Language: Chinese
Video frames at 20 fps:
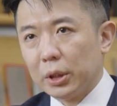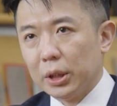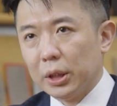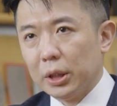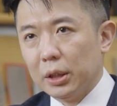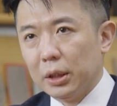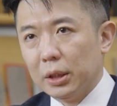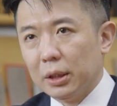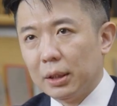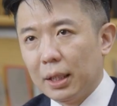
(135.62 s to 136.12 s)

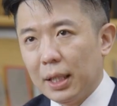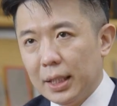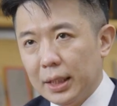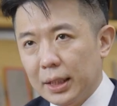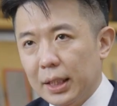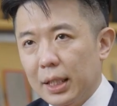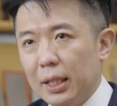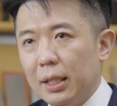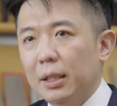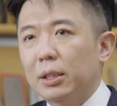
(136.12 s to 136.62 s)
是焊
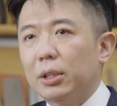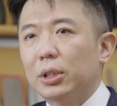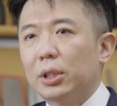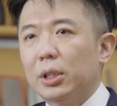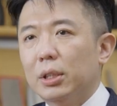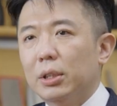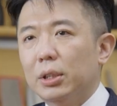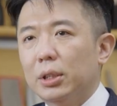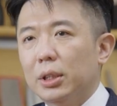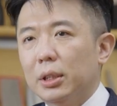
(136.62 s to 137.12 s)
接，
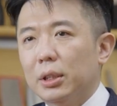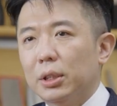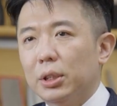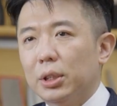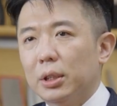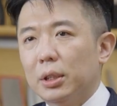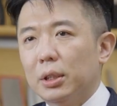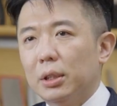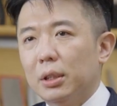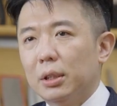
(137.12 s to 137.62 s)
甚至
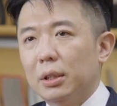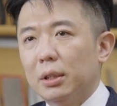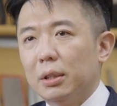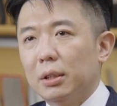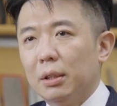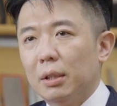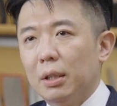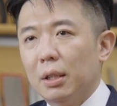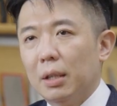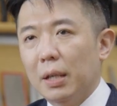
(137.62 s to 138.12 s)
是
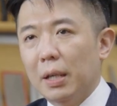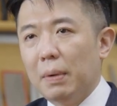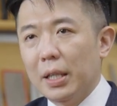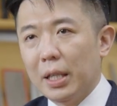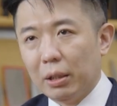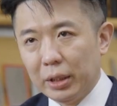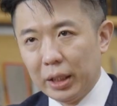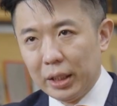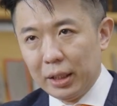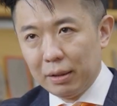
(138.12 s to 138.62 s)
半
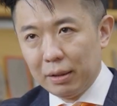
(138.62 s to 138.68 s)
导体